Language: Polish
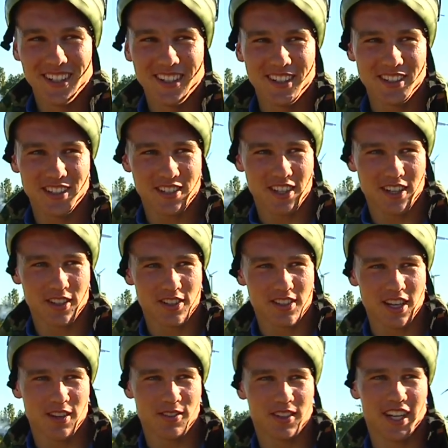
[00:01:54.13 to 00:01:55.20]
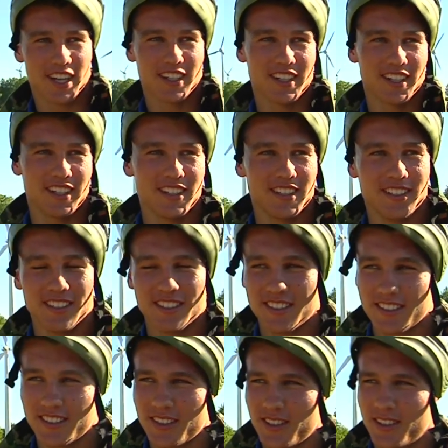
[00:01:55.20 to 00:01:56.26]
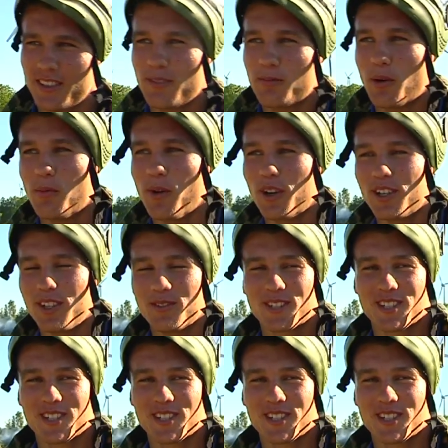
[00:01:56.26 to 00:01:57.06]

No i niestety dostałem w rękę i poboli i